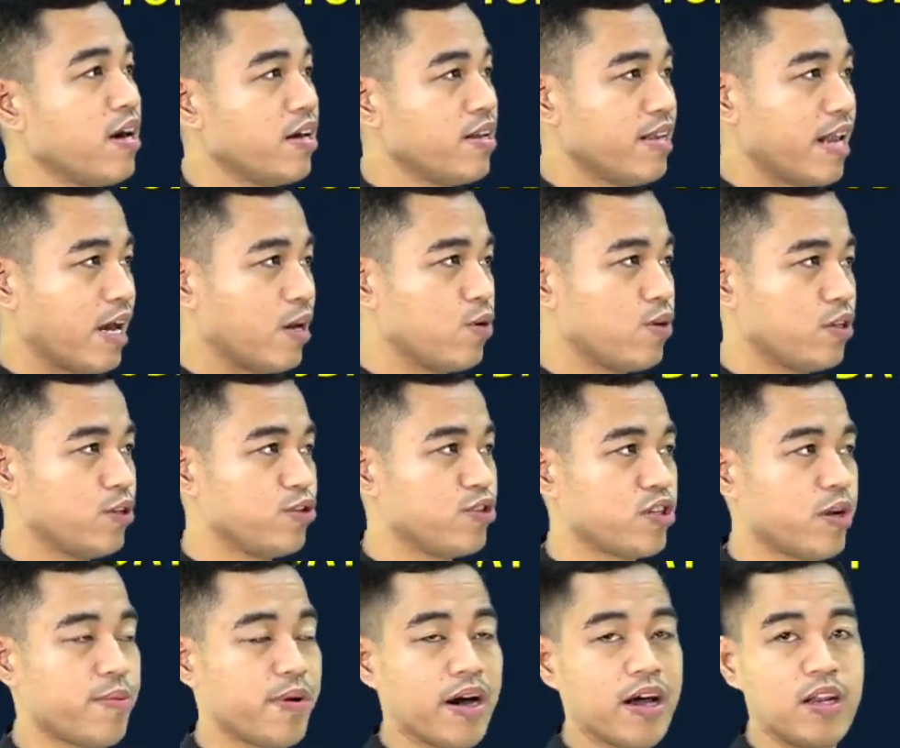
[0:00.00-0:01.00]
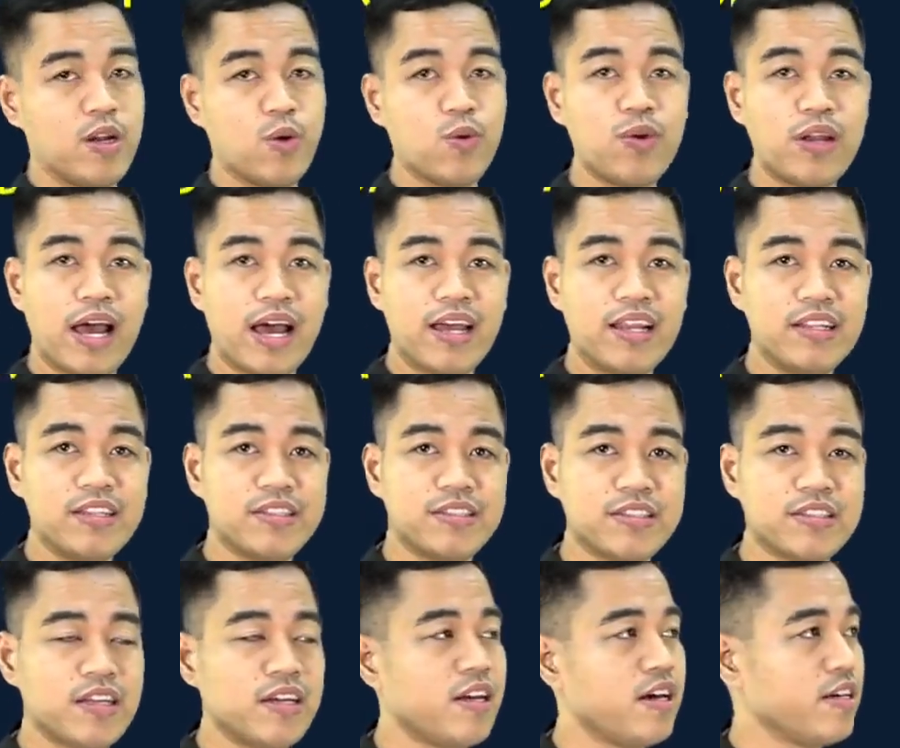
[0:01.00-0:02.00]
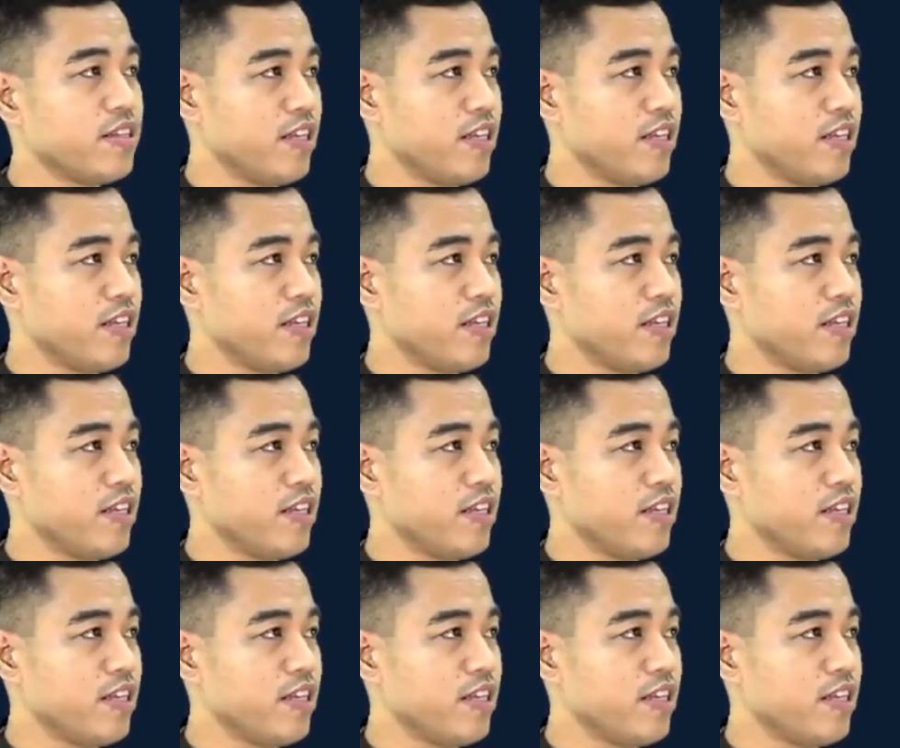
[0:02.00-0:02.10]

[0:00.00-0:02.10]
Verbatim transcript: lalo na dun sa mga lowlands,